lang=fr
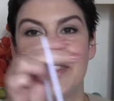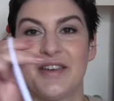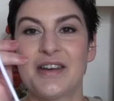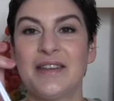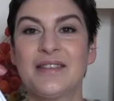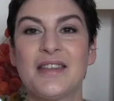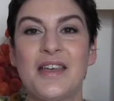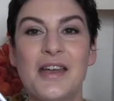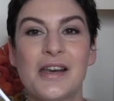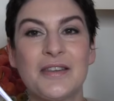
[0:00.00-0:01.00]
The
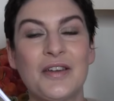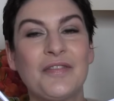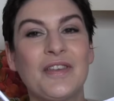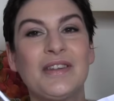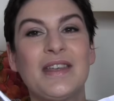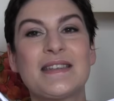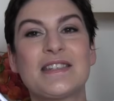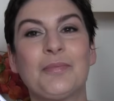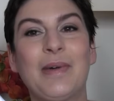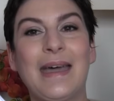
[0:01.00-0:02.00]
return of the
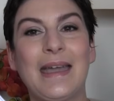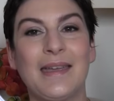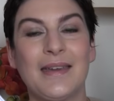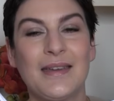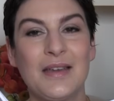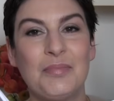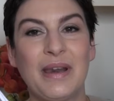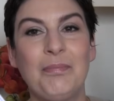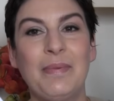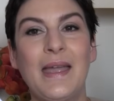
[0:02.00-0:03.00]
dust bag.
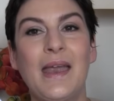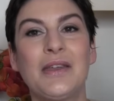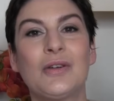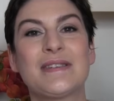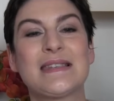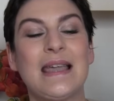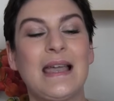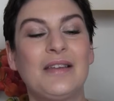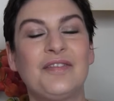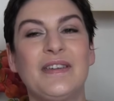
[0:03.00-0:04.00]
Prepare
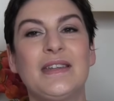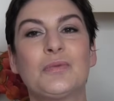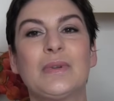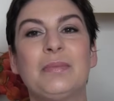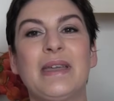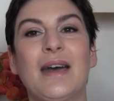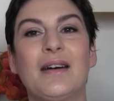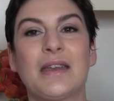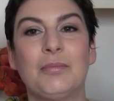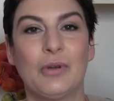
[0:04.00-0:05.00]
yourself, it will be
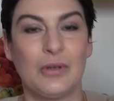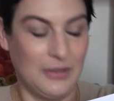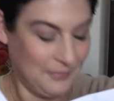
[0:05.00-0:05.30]
horrible.